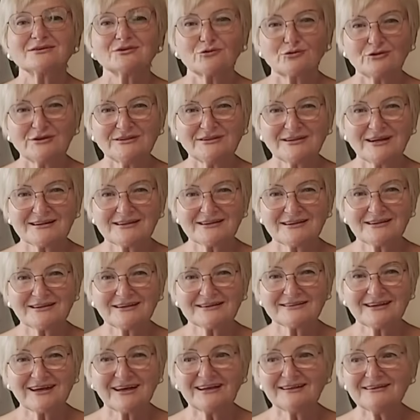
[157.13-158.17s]
Кулинарный
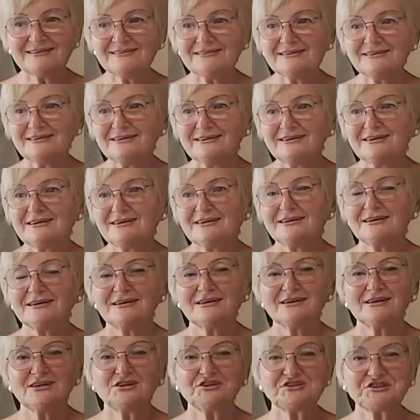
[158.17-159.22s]
канал,
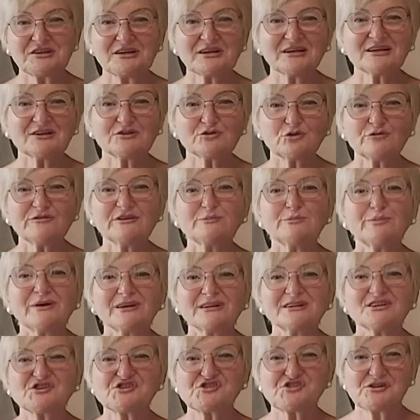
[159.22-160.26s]
и человек готовит
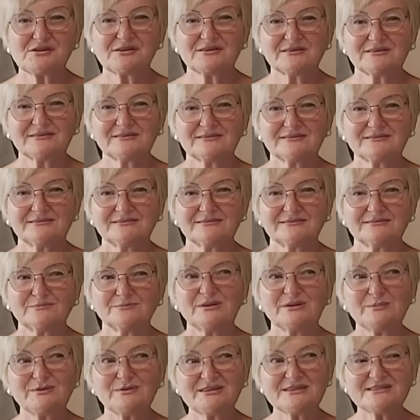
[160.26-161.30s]
баклажан.
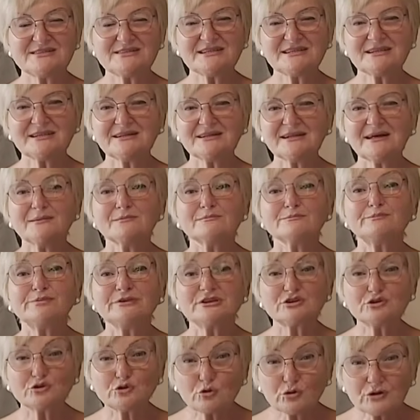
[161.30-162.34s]
Приблизительно
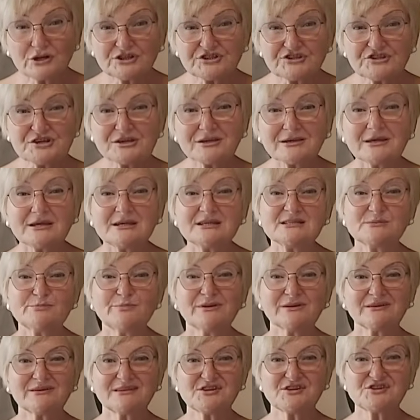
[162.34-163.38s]
биточек из
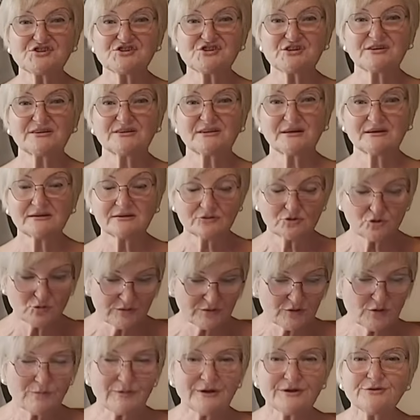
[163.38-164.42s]
баклажана.
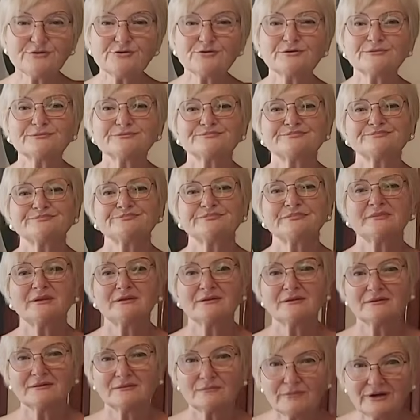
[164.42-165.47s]
Думаю, мое,
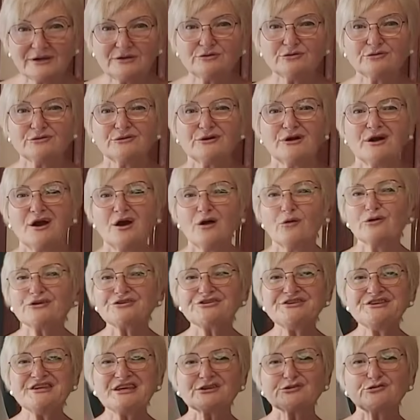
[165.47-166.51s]
мое.
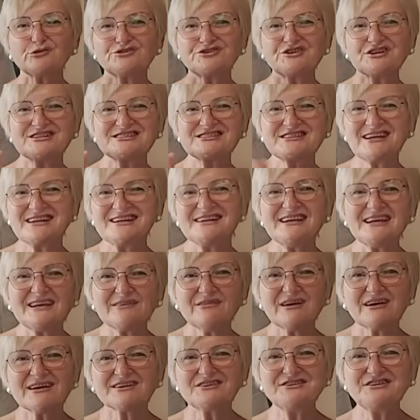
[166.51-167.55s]
Вот нету этих
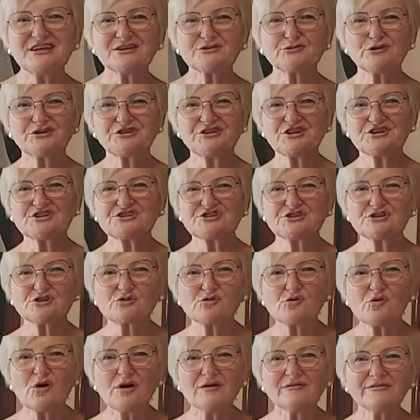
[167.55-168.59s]
заливок, нету этих
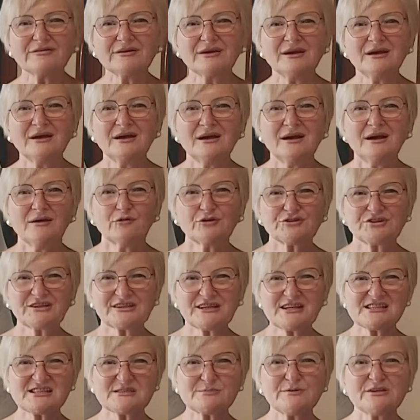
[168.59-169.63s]
сыров, вот
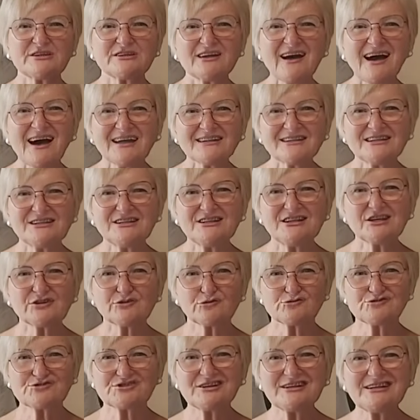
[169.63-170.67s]
этой сметаны
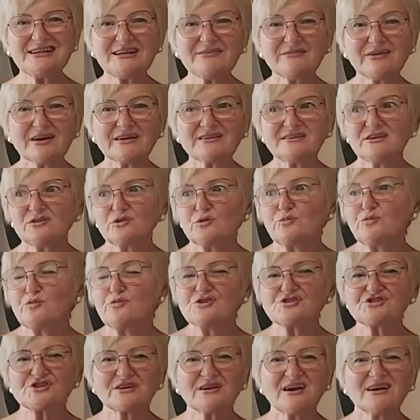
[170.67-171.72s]
нету, сливок нету.
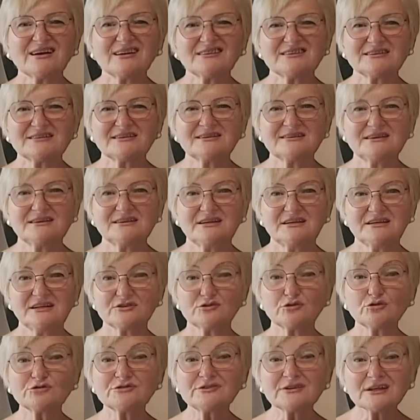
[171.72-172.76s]
Боже, как это надоело.
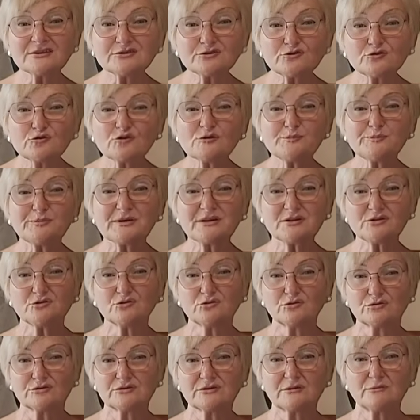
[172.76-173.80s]
А тут
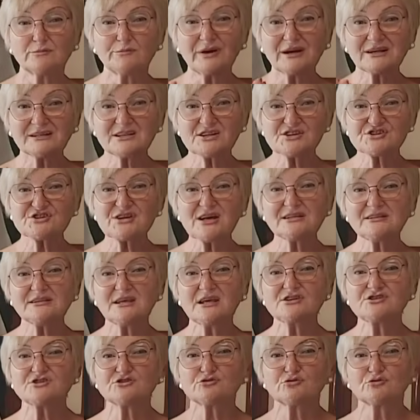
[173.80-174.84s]
натурпродукт. Баклажан,
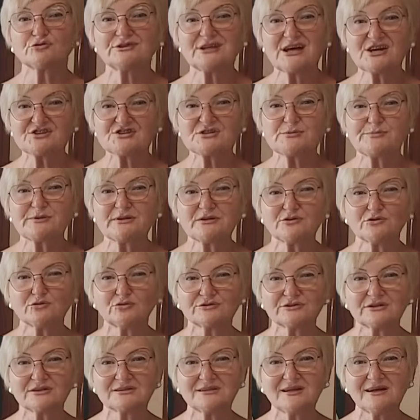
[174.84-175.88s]
яйцо, наши
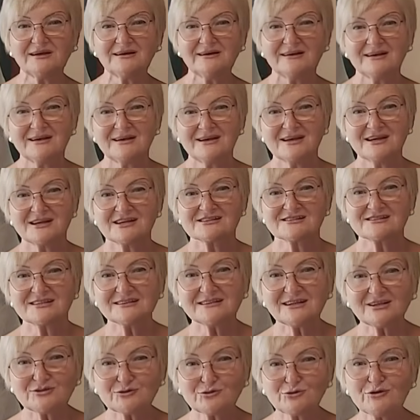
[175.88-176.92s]
продукты, да?
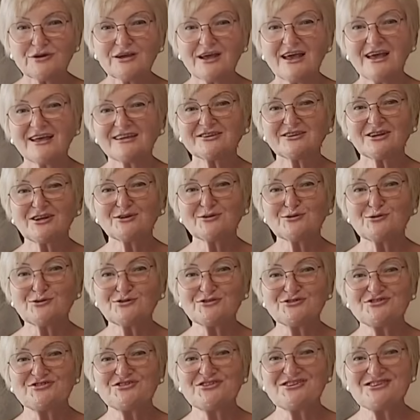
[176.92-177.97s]
Золотой
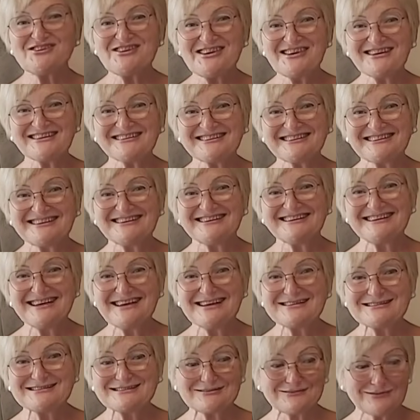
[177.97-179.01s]
эталон диеты –
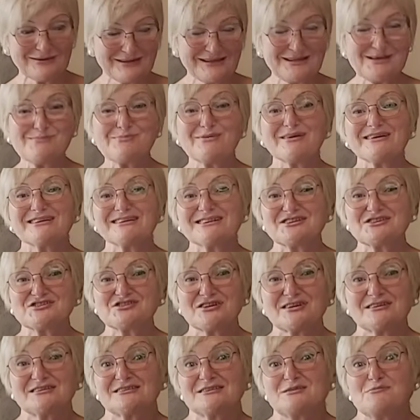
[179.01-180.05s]
яйцо и
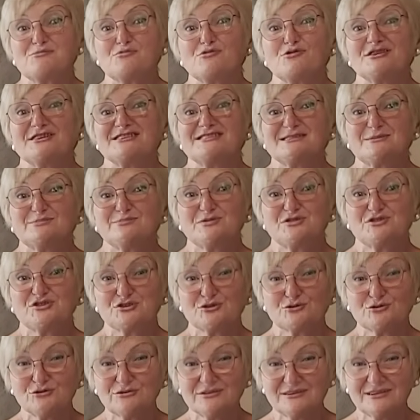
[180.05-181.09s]
баклажан, тем более
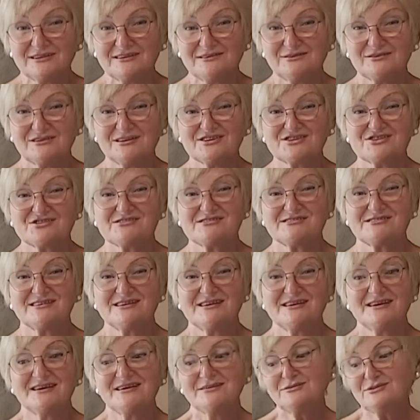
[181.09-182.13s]
запеченный им даже.
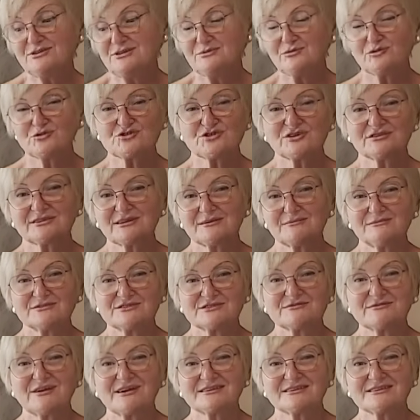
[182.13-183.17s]
Ну, немножко там
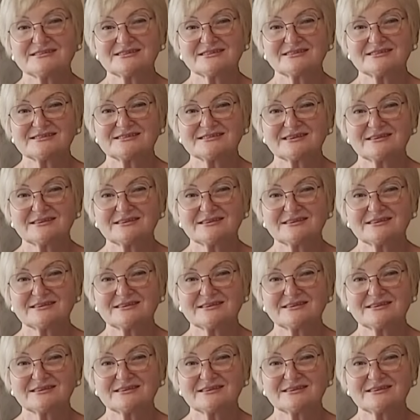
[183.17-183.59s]
схватится на